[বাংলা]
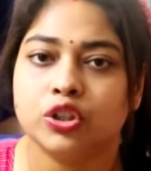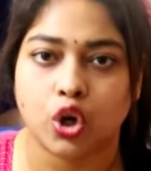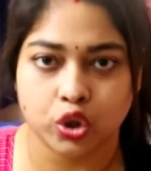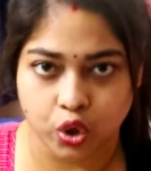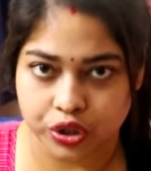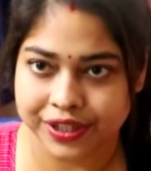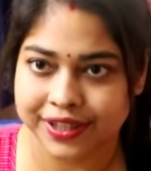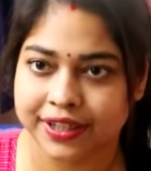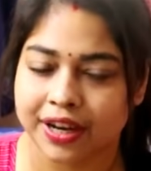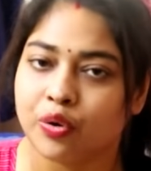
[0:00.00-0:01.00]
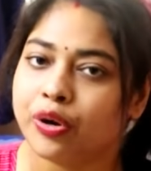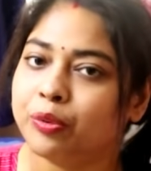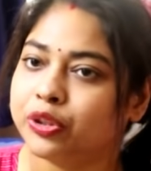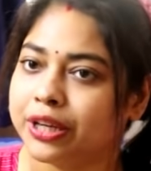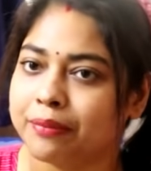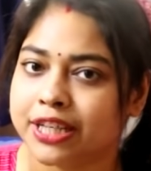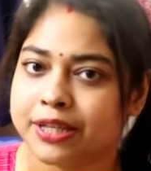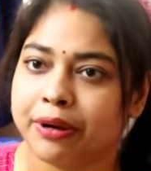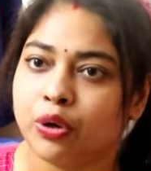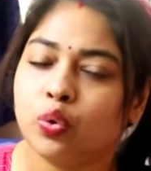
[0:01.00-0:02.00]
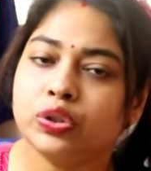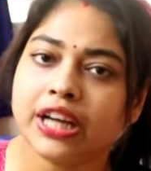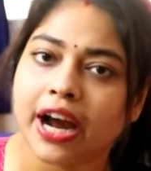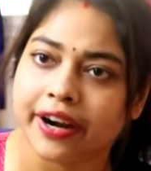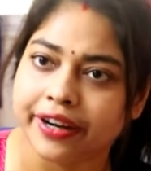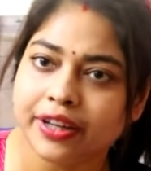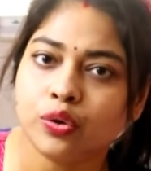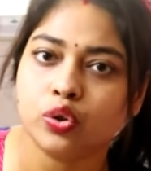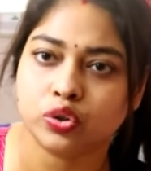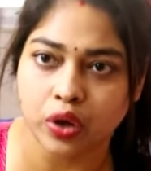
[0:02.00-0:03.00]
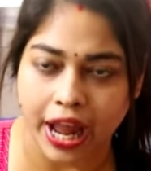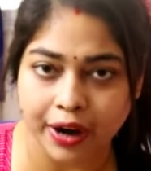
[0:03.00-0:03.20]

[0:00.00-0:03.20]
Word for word: ধরো দশ হাজার টাকা করে প্রত্যেক মাসে মানে ও যা আর্নিং করতো